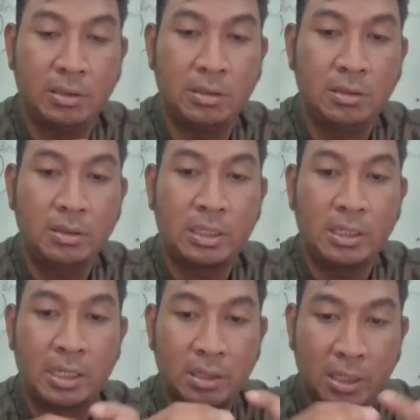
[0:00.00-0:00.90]
Oh,
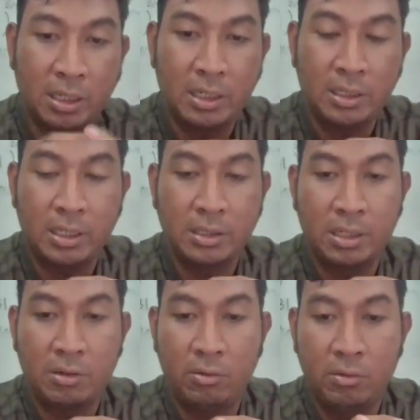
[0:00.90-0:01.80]
ternyata
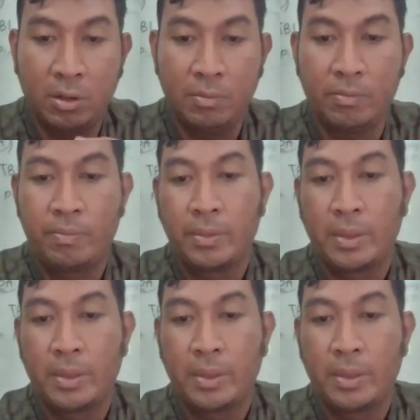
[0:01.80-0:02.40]
dasar hukum